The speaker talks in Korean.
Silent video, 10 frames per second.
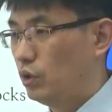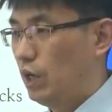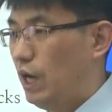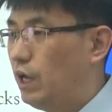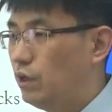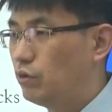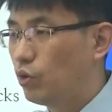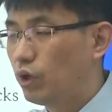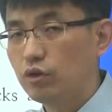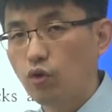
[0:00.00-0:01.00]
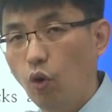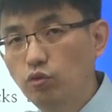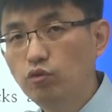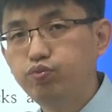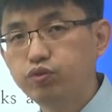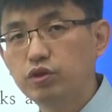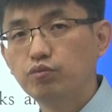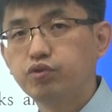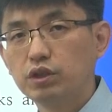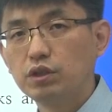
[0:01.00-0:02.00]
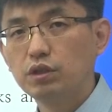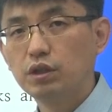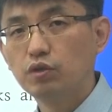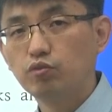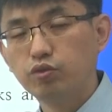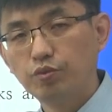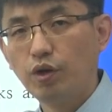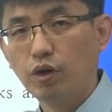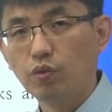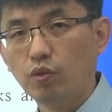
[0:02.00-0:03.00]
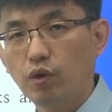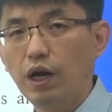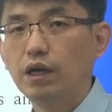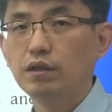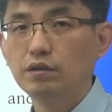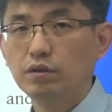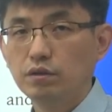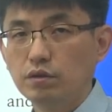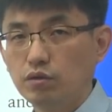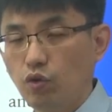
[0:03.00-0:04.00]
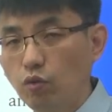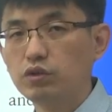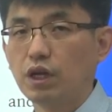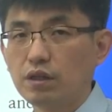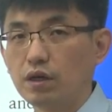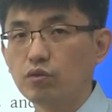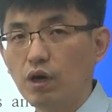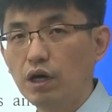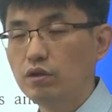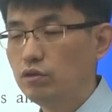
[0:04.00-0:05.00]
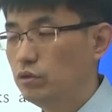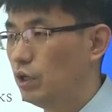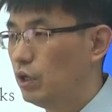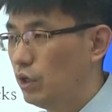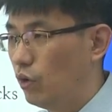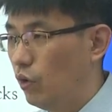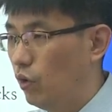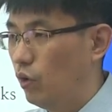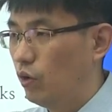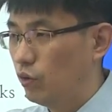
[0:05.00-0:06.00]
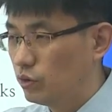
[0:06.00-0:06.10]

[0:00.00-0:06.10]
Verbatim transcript: 하나는 되게 너무 푹신푹신해서 불편하고 하나는 너무 딱딱하고 하나는 어